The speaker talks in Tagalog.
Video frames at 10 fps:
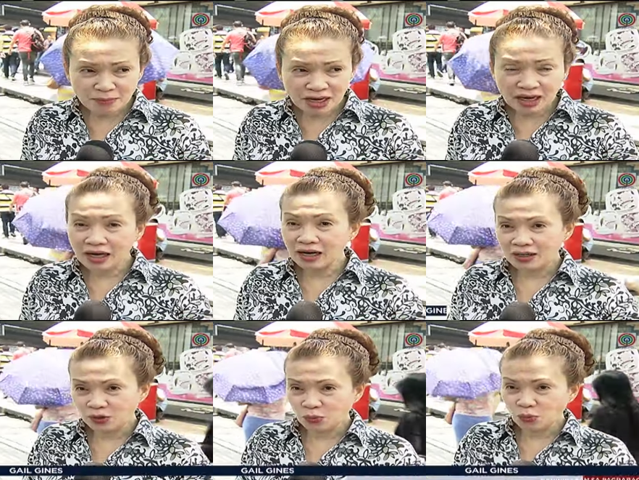May
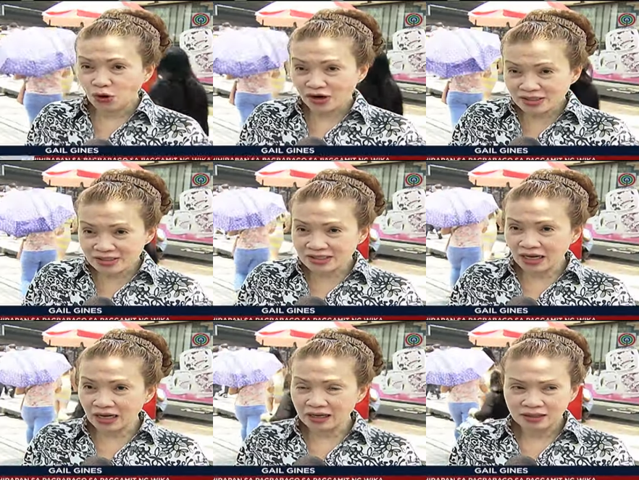mga
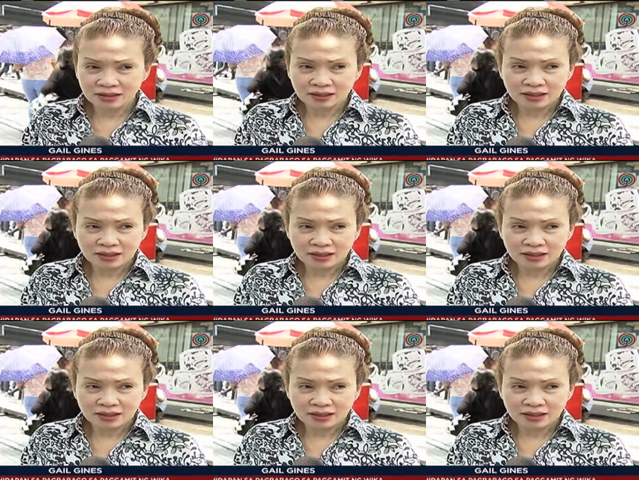words na